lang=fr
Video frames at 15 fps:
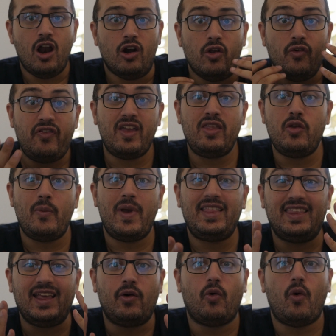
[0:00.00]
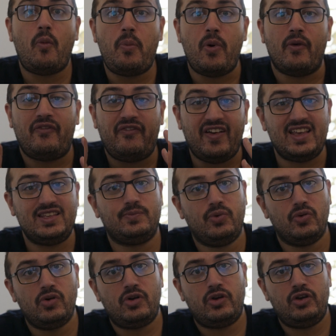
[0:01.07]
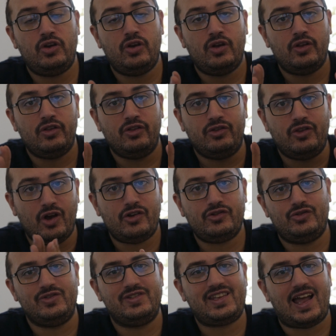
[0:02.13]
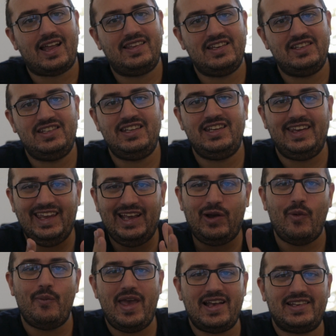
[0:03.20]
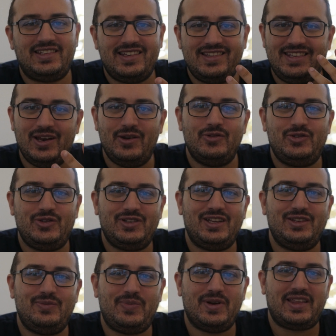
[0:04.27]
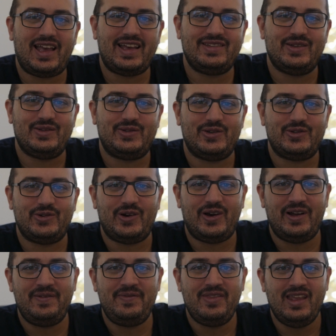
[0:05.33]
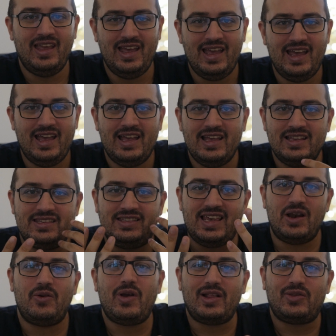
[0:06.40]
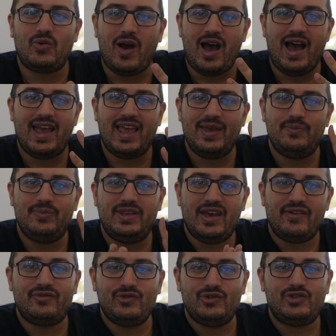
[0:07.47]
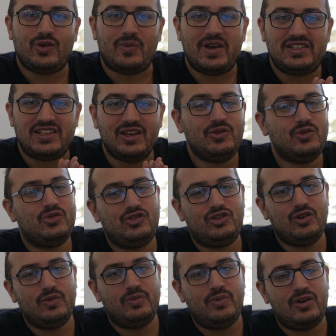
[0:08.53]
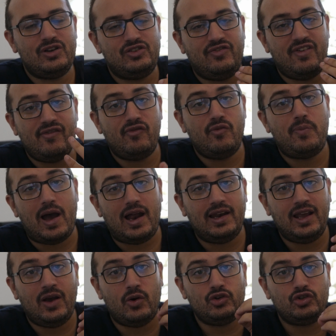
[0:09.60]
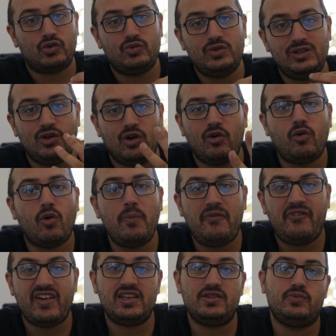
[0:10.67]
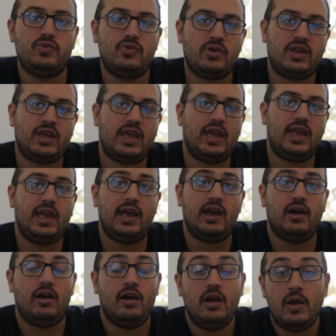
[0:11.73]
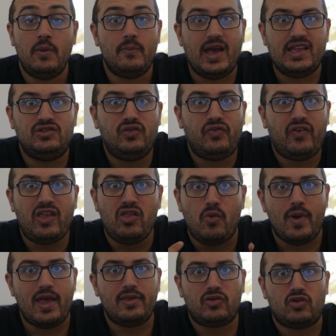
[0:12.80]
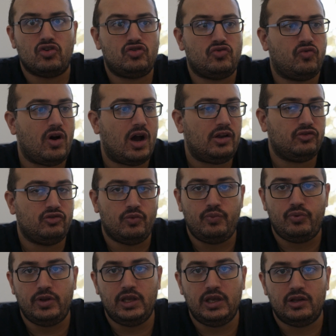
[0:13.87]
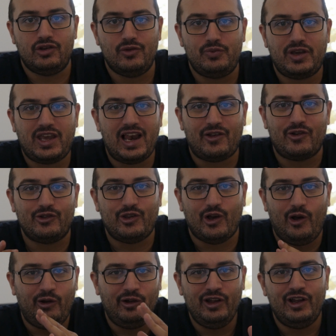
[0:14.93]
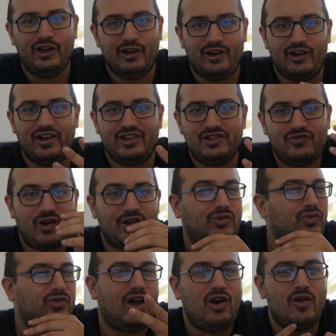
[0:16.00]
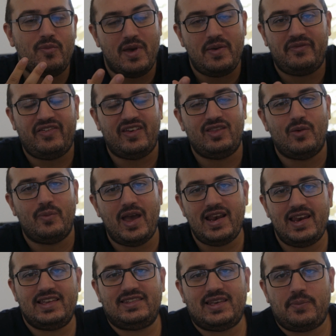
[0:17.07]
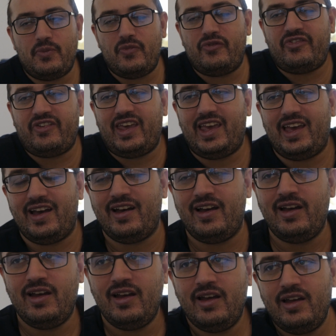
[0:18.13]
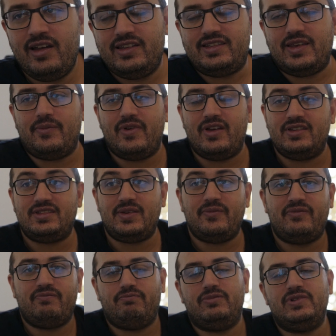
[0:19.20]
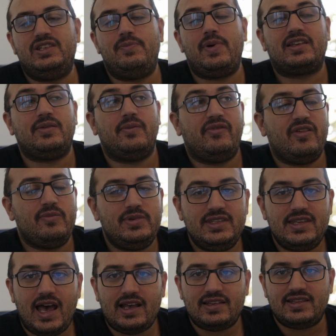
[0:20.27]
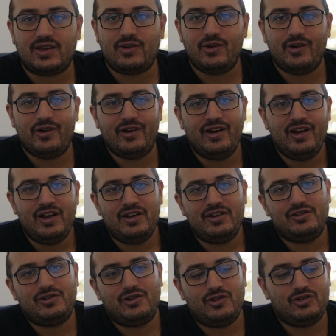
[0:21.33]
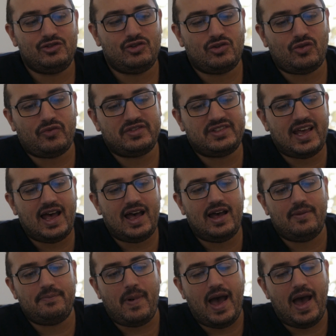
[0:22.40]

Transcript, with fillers: Le phénomène des groupes Facebook dans une stratégie e-commerce, c'est le sujet du podcast de ce jour. Salut à toi et bienvenue sur ma chaîne YouTube. Je vais vous parler aujourd'hui de groupes Facebook et euh, bah, du phénomène que je vois depuis, euh, depuis quelques temps. Euh, je vois tout le temps le même phénomène et ça me fait... ça me, c'est pas que ça me fait bizarre, c'est que je, trouve ça...